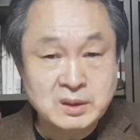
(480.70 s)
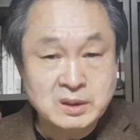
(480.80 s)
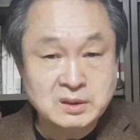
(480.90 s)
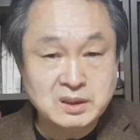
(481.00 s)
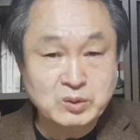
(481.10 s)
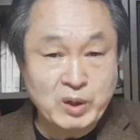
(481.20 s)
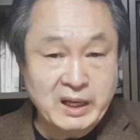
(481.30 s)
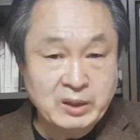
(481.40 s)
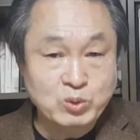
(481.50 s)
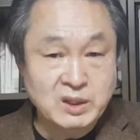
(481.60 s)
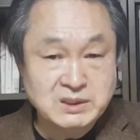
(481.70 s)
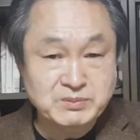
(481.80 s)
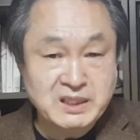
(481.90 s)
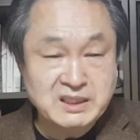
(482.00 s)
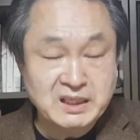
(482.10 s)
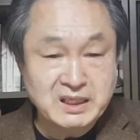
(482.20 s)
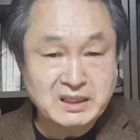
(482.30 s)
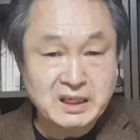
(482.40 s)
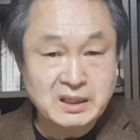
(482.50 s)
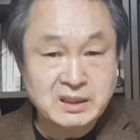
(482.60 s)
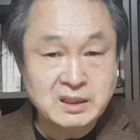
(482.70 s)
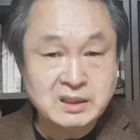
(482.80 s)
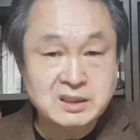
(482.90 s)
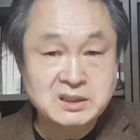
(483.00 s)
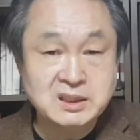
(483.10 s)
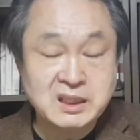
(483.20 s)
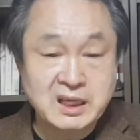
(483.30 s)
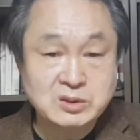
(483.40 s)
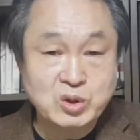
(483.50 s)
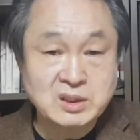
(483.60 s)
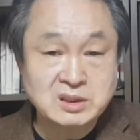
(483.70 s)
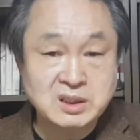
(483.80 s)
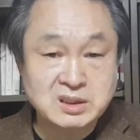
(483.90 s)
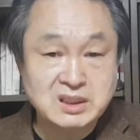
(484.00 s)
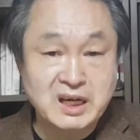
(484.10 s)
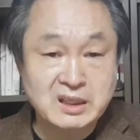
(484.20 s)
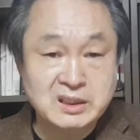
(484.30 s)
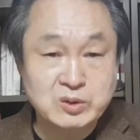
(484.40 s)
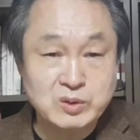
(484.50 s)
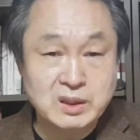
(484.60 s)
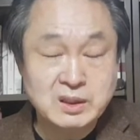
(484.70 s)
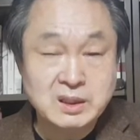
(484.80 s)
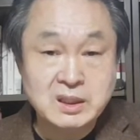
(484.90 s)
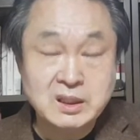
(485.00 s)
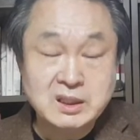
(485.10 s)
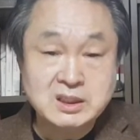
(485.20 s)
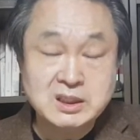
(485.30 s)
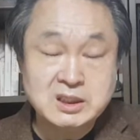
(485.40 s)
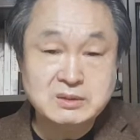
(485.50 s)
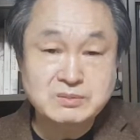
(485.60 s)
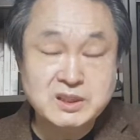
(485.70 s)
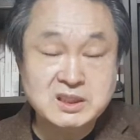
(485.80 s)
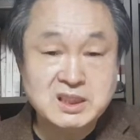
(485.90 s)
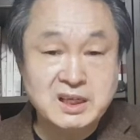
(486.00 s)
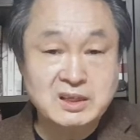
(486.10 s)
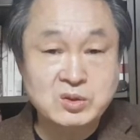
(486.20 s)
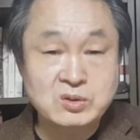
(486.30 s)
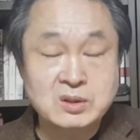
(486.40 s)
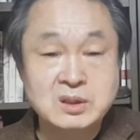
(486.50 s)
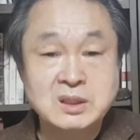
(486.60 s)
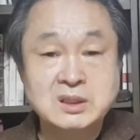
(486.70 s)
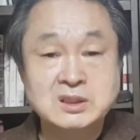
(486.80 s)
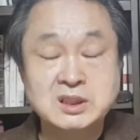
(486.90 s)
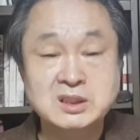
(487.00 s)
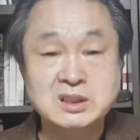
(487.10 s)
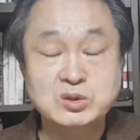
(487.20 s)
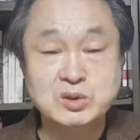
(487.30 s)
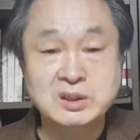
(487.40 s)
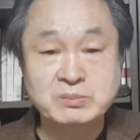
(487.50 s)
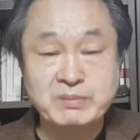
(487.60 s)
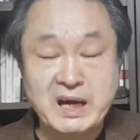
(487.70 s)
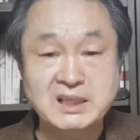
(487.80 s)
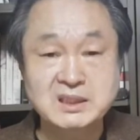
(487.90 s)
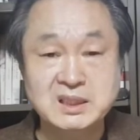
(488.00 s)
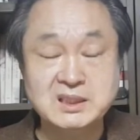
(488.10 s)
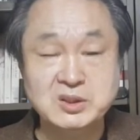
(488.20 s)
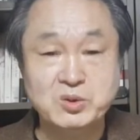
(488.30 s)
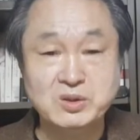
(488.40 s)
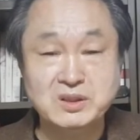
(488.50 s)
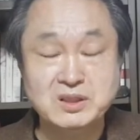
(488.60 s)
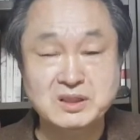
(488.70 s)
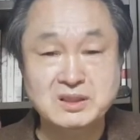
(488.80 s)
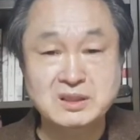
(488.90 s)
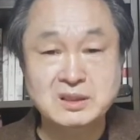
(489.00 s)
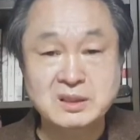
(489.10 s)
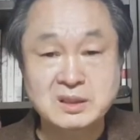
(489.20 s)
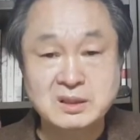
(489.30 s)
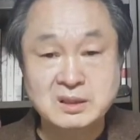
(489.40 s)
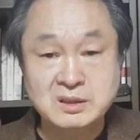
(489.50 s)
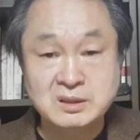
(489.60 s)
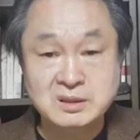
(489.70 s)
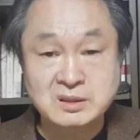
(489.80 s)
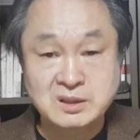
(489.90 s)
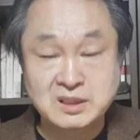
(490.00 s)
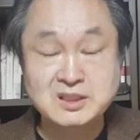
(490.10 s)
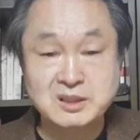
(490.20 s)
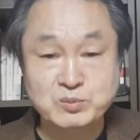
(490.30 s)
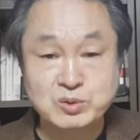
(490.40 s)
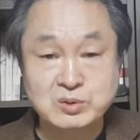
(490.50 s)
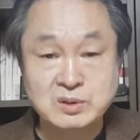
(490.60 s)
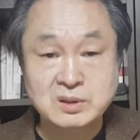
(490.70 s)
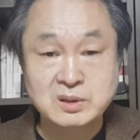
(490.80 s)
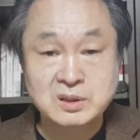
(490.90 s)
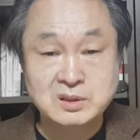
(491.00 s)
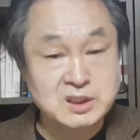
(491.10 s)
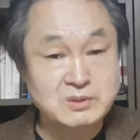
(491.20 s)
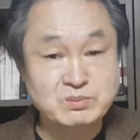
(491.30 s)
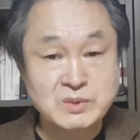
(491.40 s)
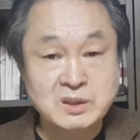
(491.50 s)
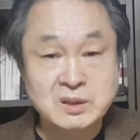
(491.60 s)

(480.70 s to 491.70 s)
어떤 화약고가 지금 되지 않겠나. 이것이 계속해서 터지 나갈 경우에 지금 그렇지 않아도 지지율이 많이 떨어지고 있는 현 정부. 지금